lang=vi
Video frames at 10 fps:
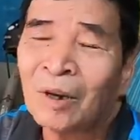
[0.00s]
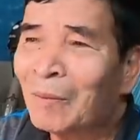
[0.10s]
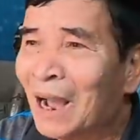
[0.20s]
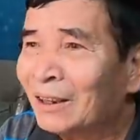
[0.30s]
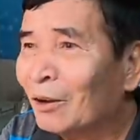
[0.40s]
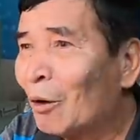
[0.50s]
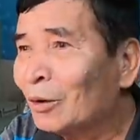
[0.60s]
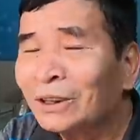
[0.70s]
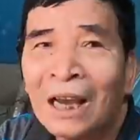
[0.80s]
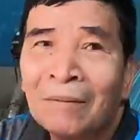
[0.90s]
mà bãi
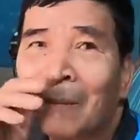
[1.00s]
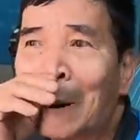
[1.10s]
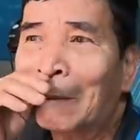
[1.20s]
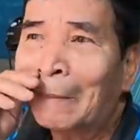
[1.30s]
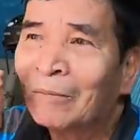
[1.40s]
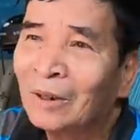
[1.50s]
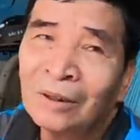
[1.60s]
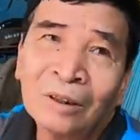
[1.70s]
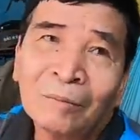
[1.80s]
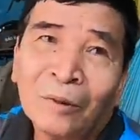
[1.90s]
ngồi sát bên
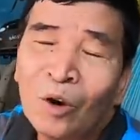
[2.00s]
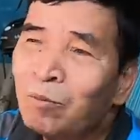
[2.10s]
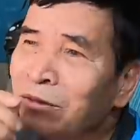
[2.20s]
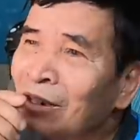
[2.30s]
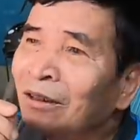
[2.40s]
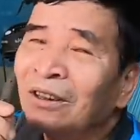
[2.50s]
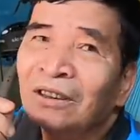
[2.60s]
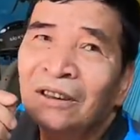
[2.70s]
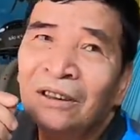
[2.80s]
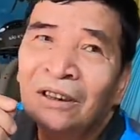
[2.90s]
đút nước
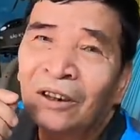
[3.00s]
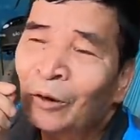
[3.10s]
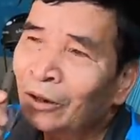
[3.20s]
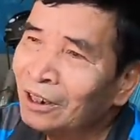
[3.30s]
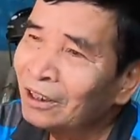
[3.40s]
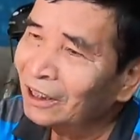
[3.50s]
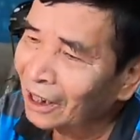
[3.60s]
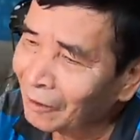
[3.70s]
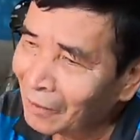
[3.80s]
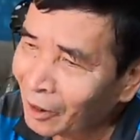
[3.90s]
hô nước
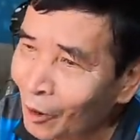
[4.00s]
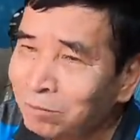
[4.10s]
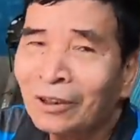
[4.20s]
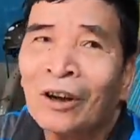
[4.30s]
cái là bà đút